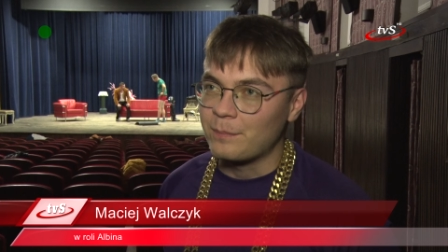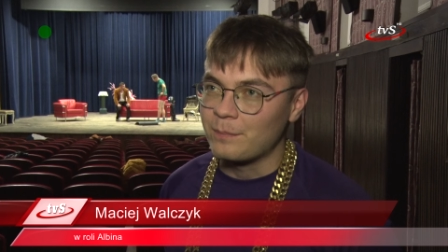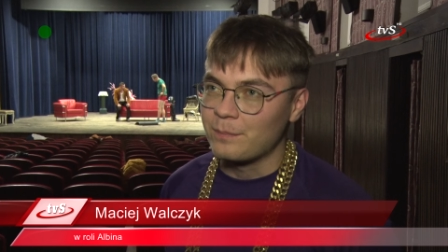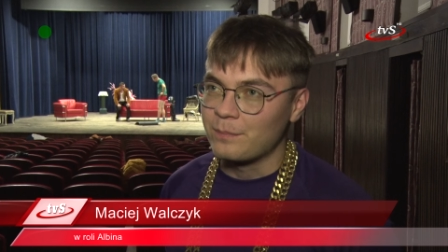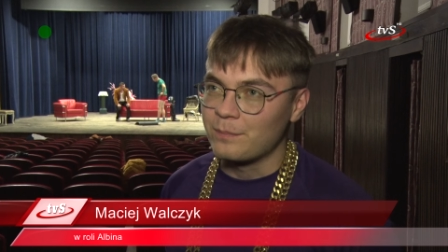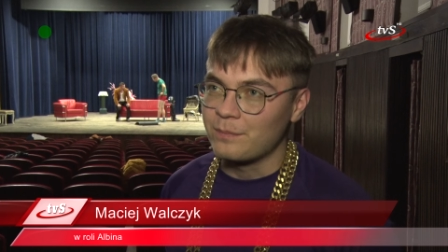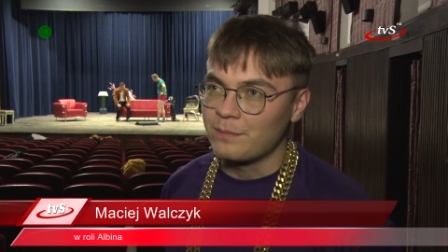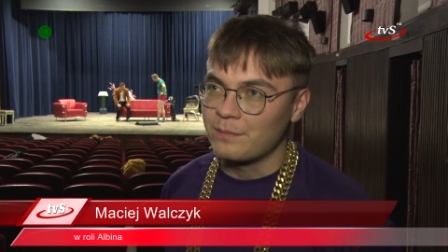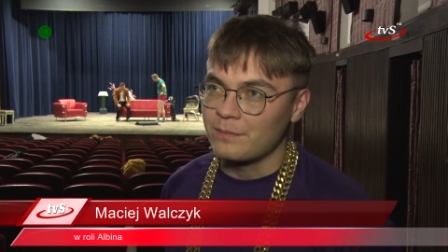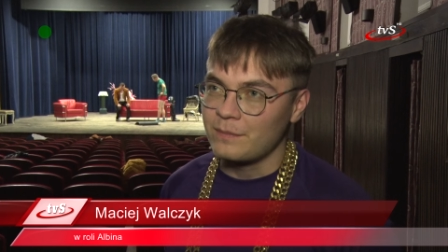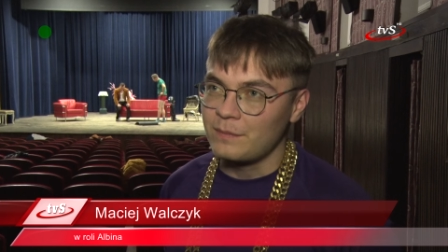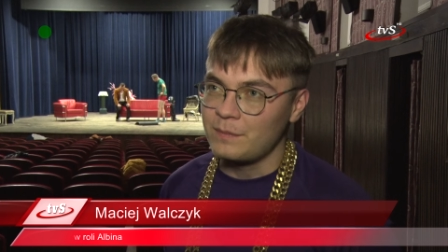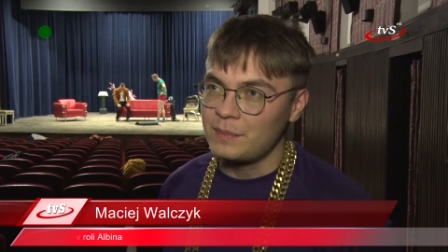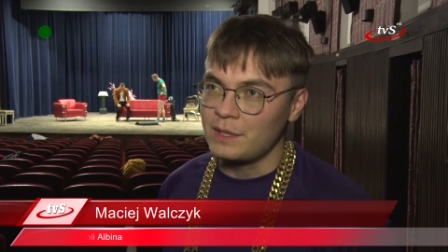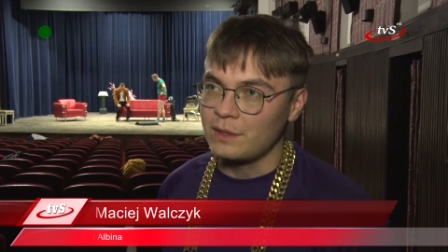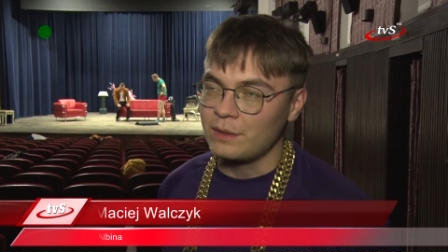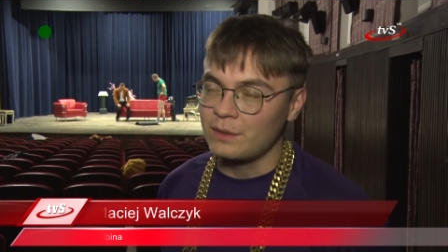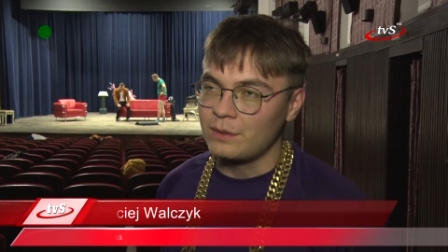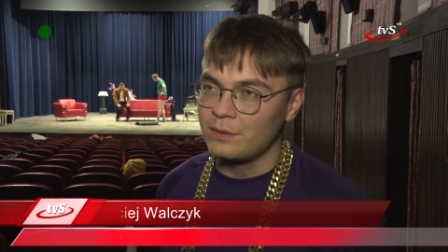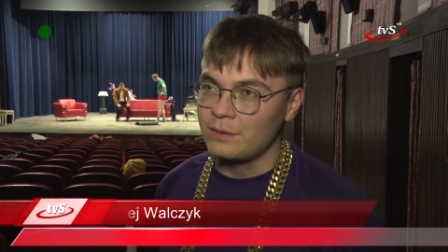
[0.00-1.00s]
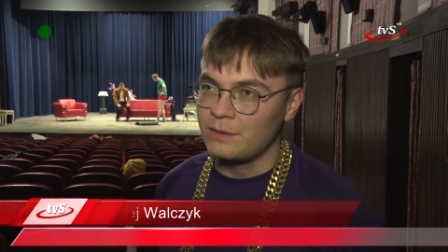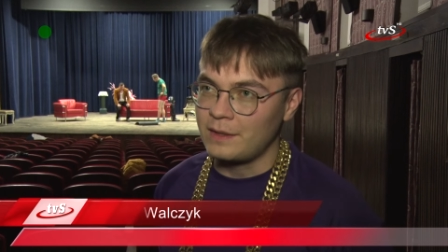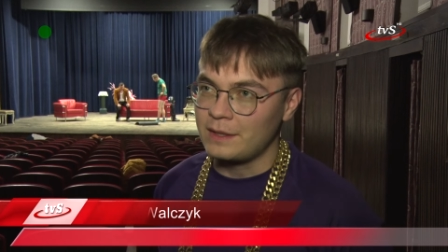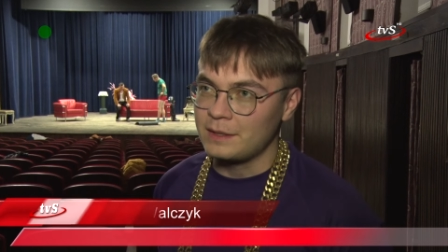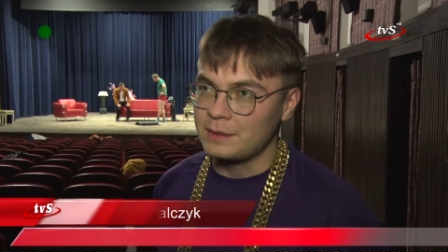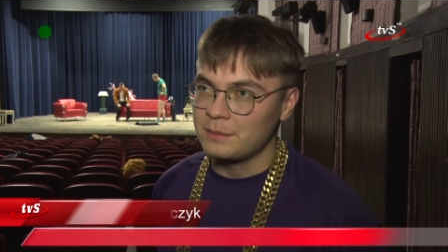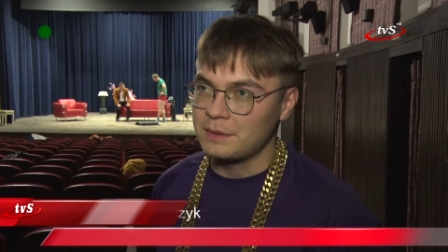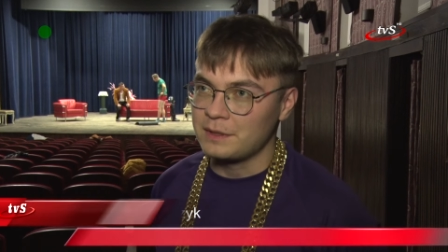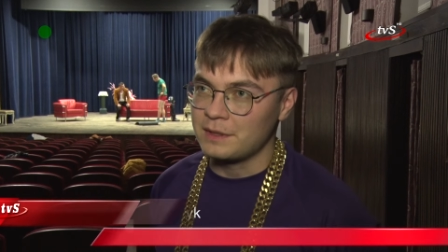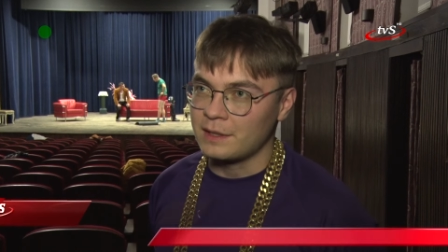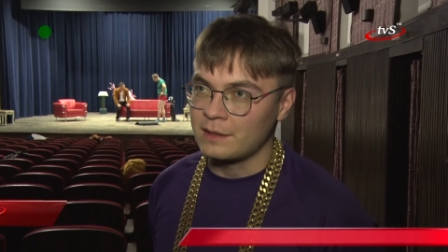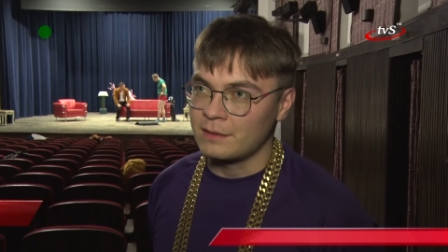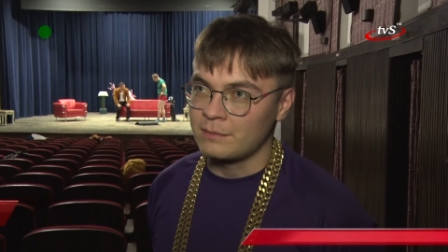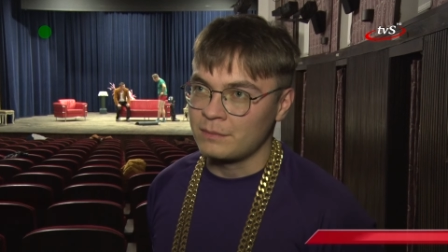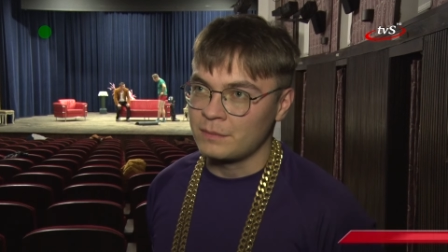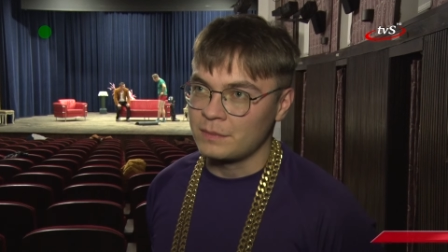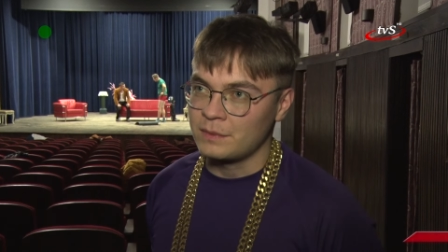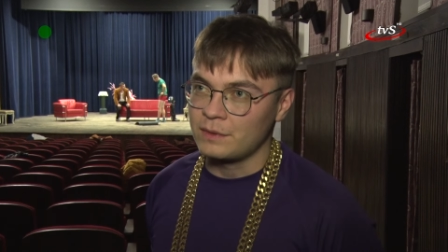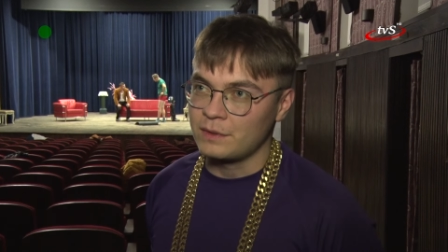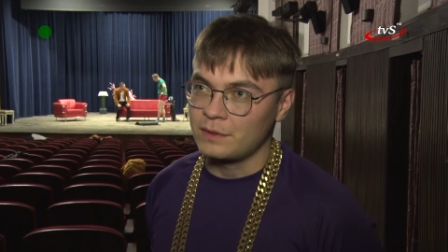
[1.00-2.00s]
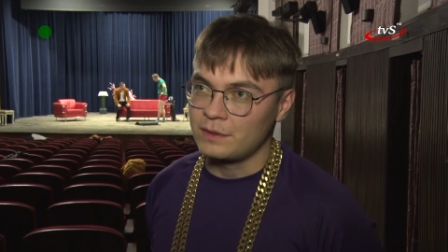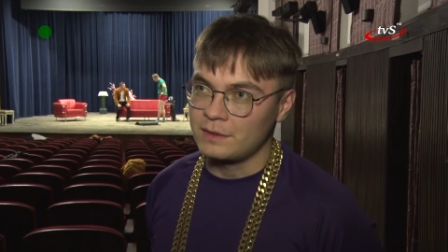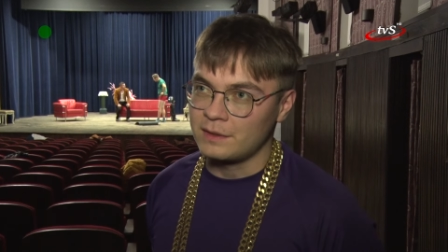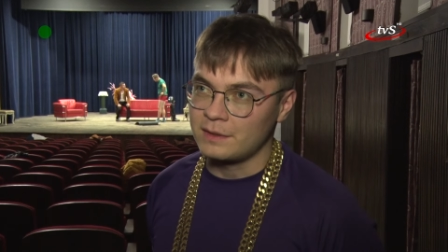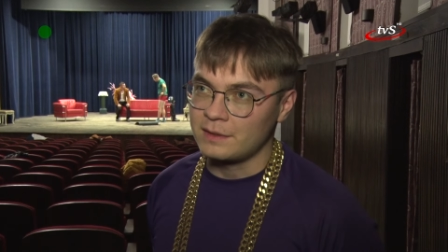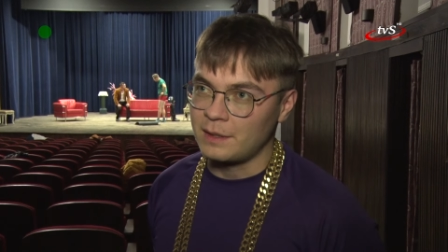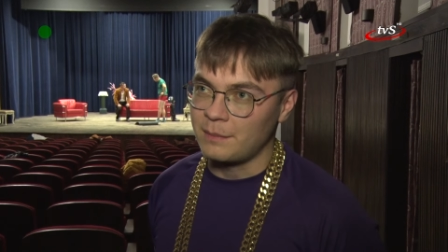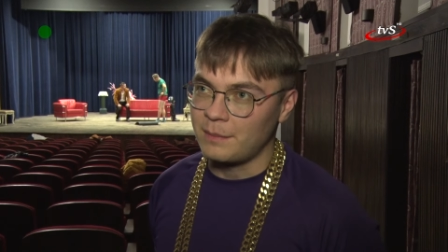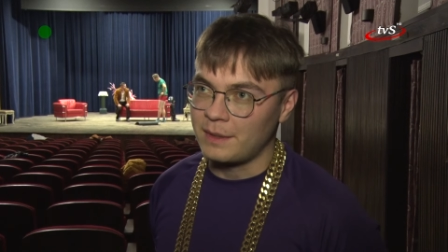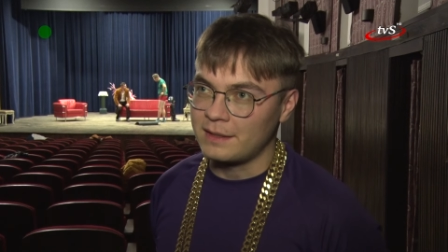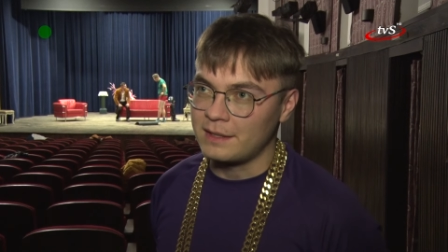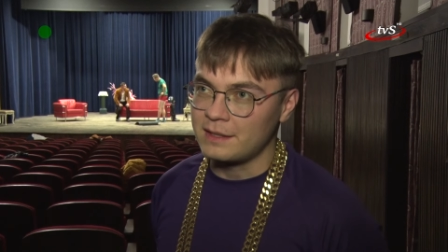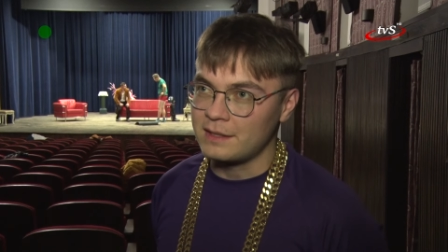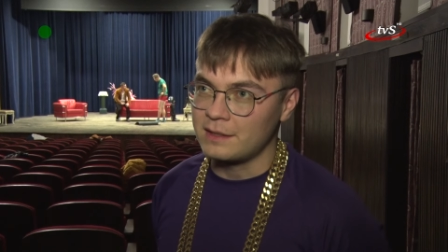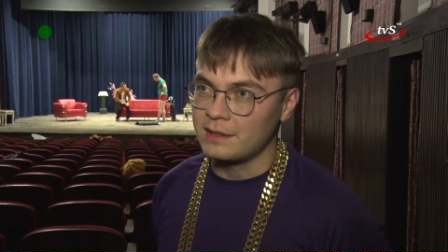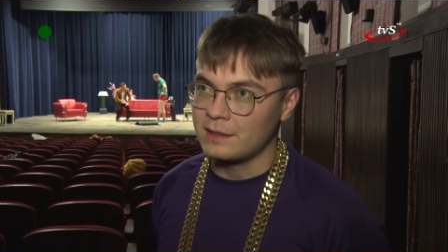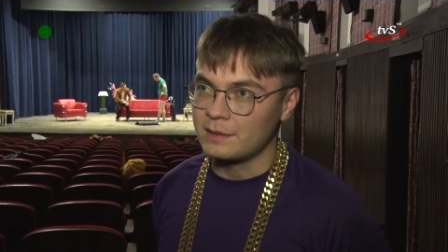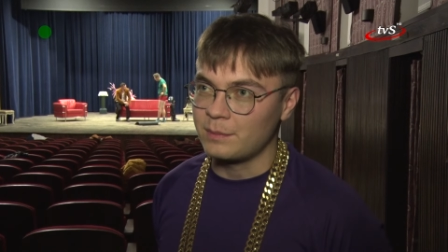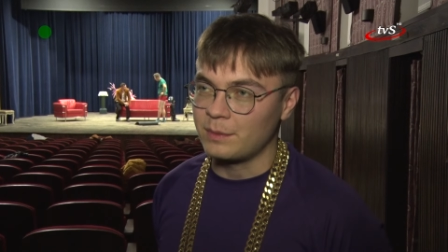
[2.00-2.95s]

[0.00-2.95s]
Mm, przygotowywaliśmy się dość systematycznie,